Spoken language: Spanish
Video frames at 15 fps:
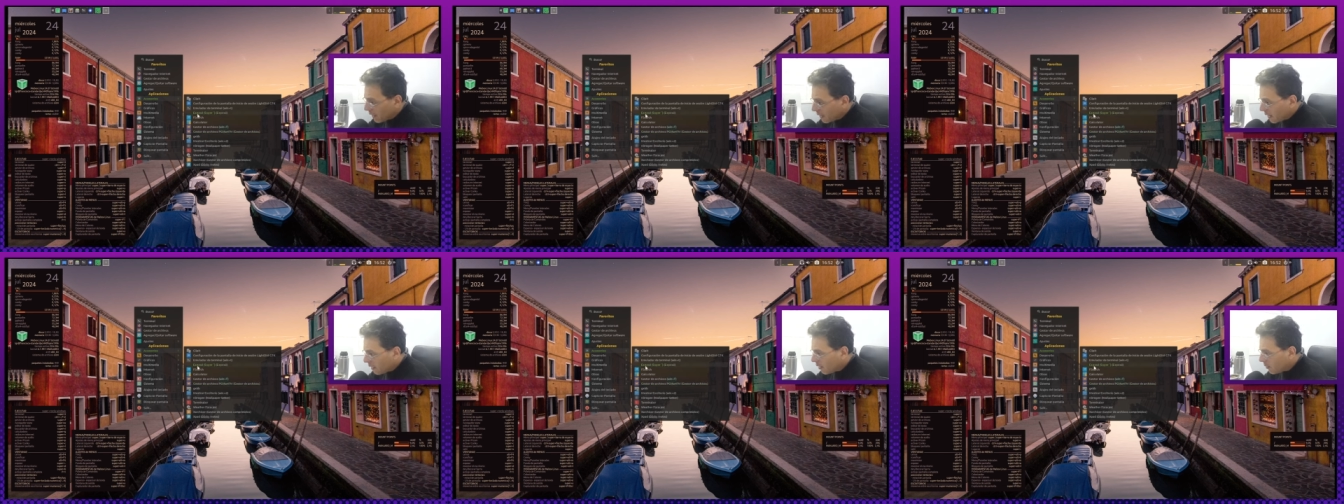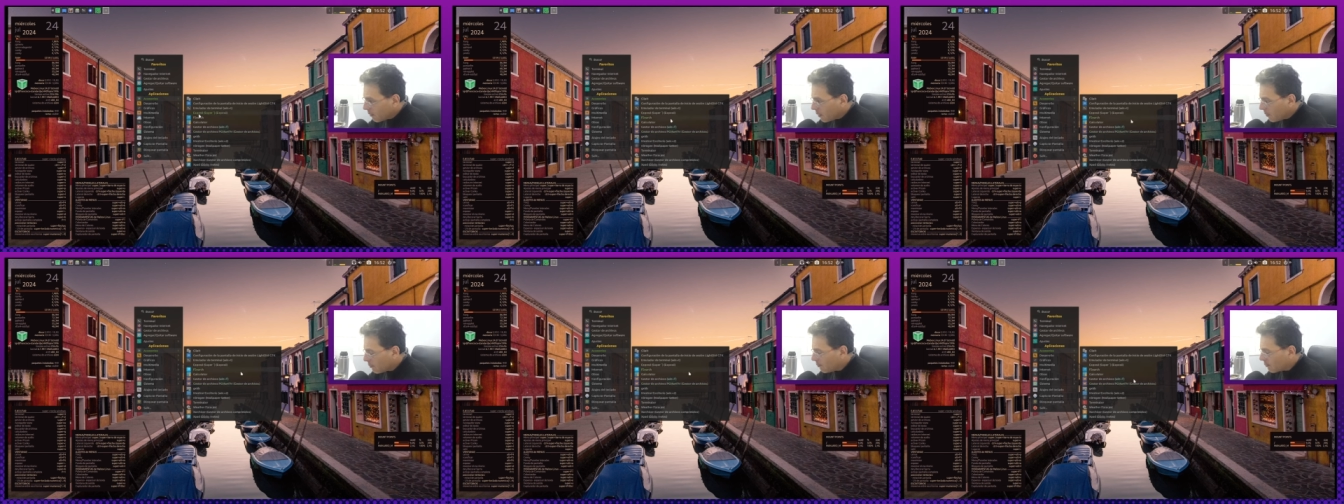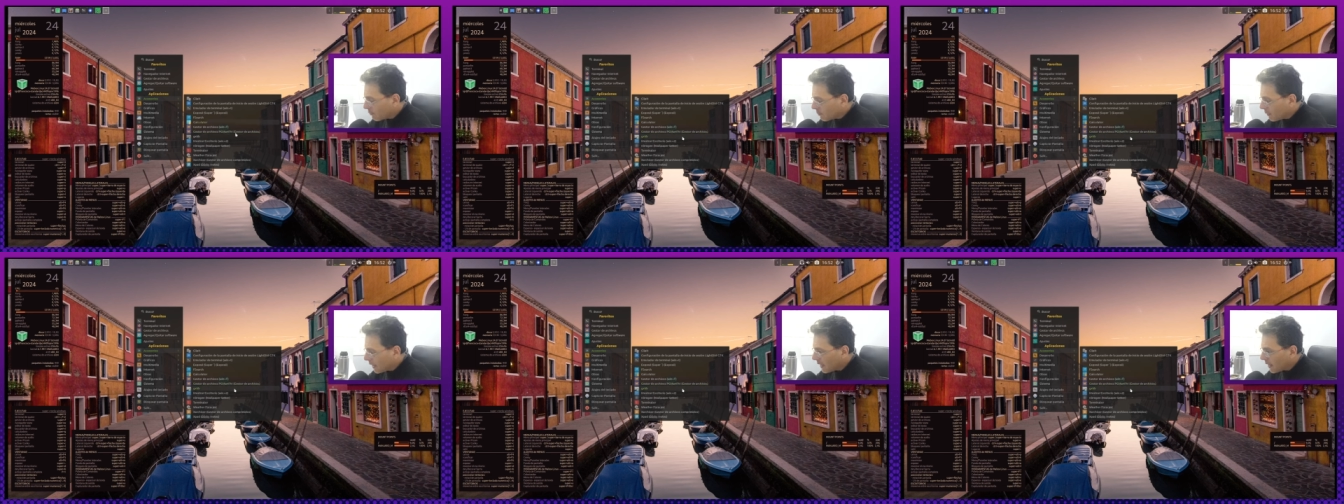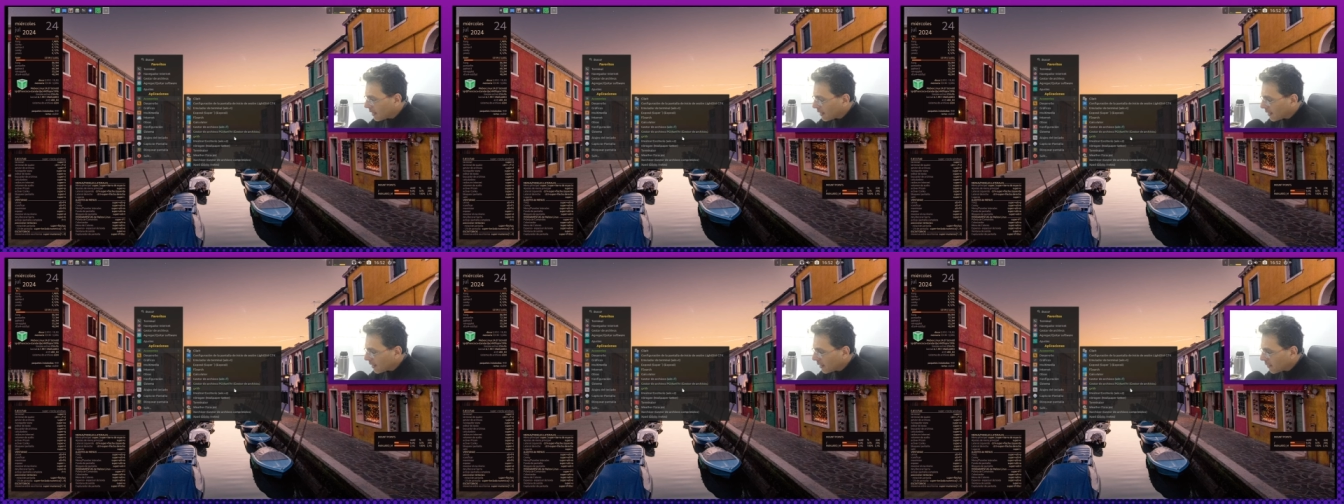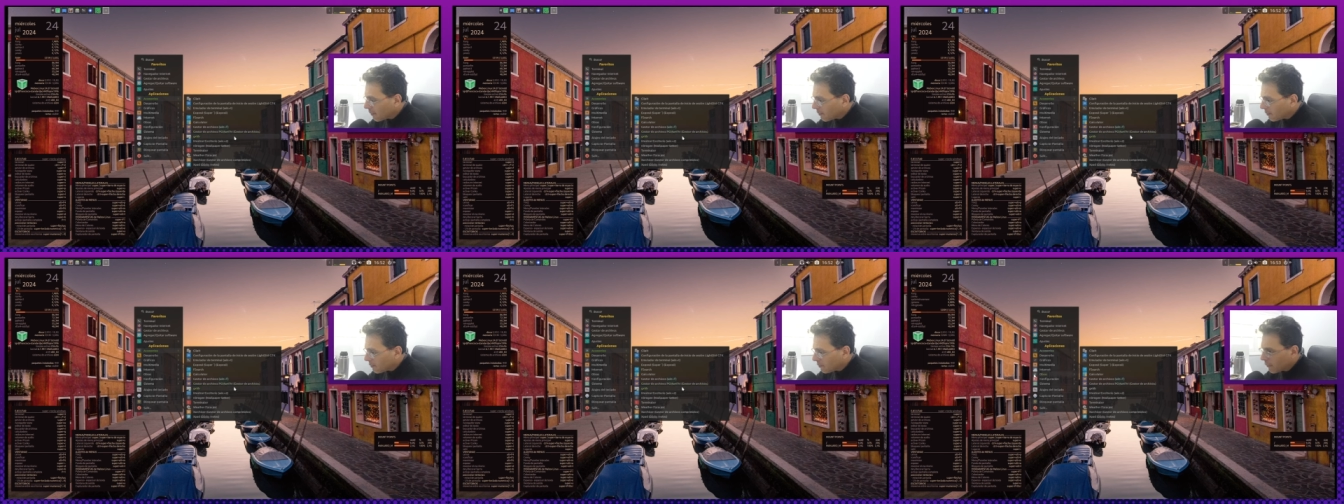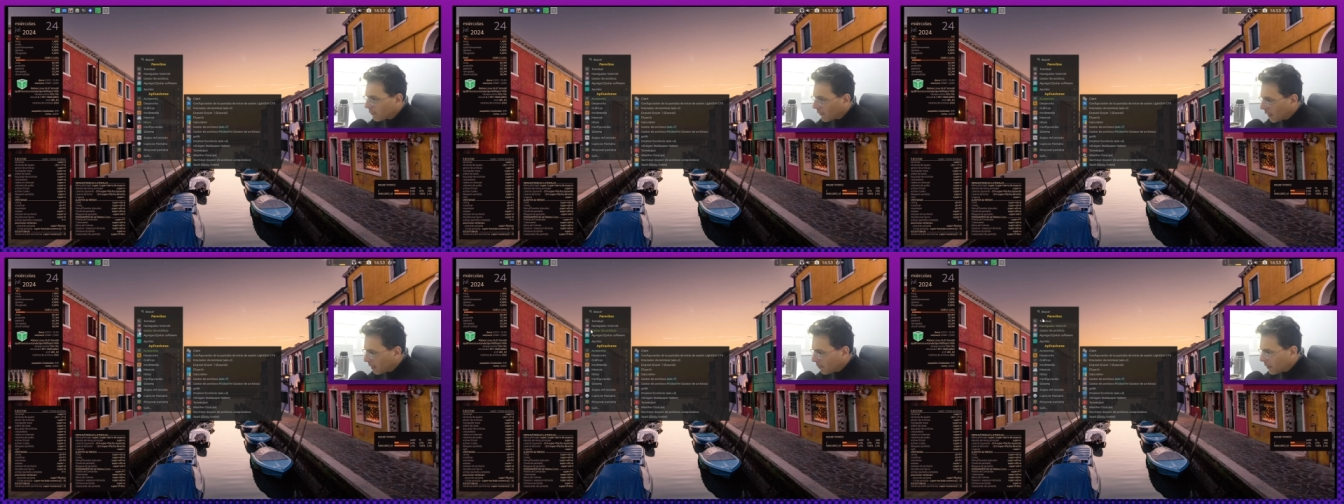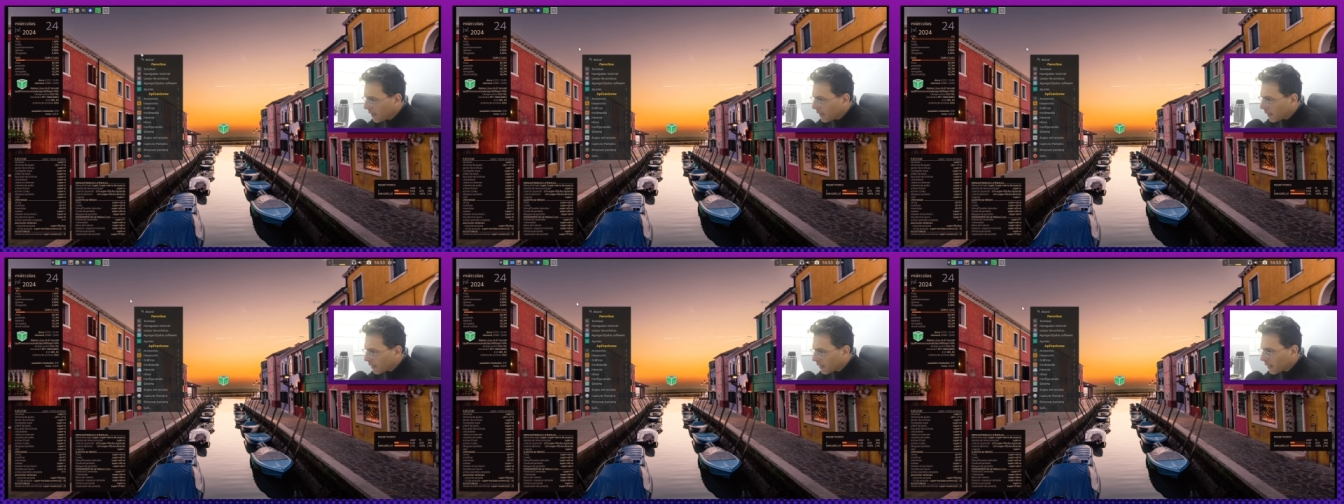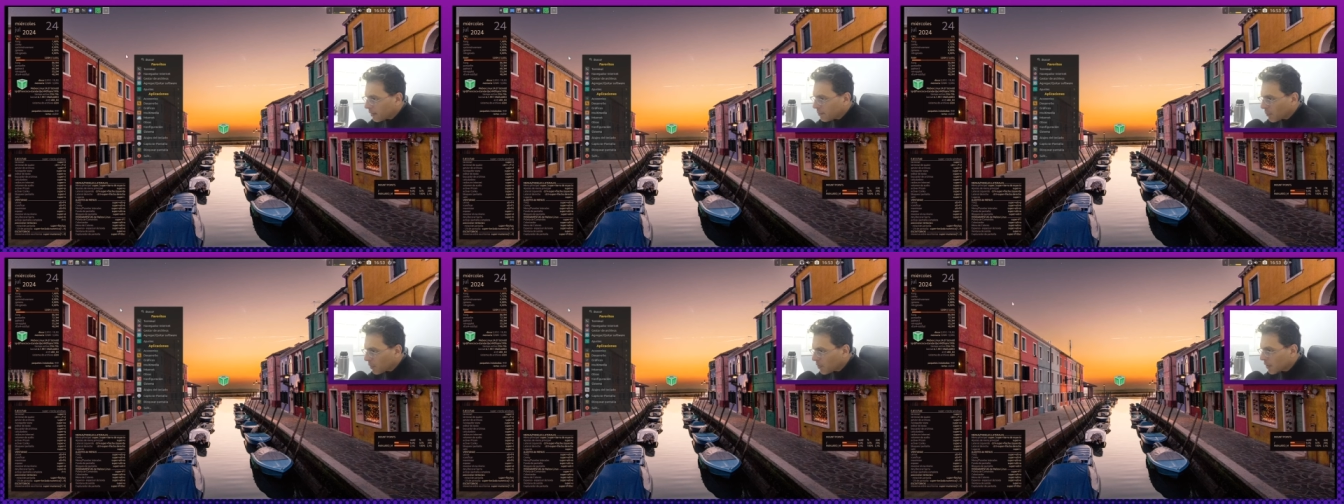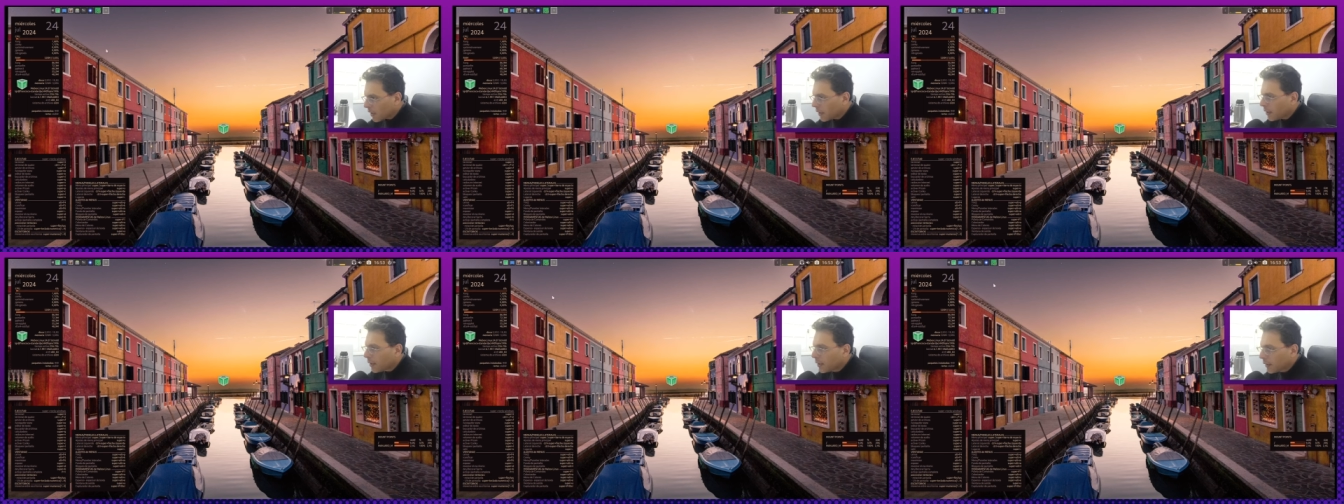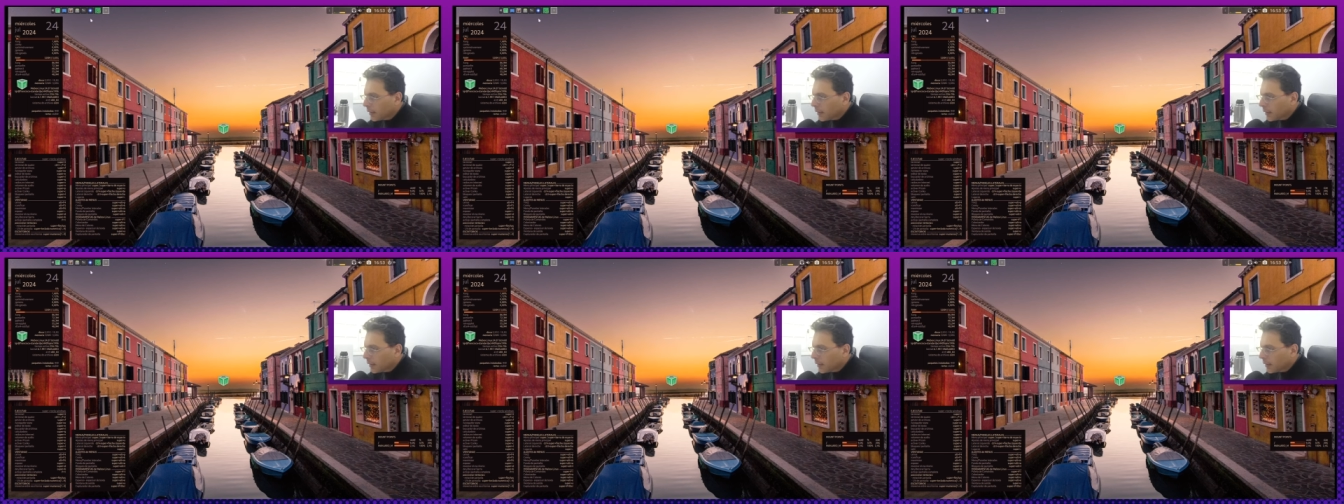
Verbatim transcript: que es como para que, miren, exposé,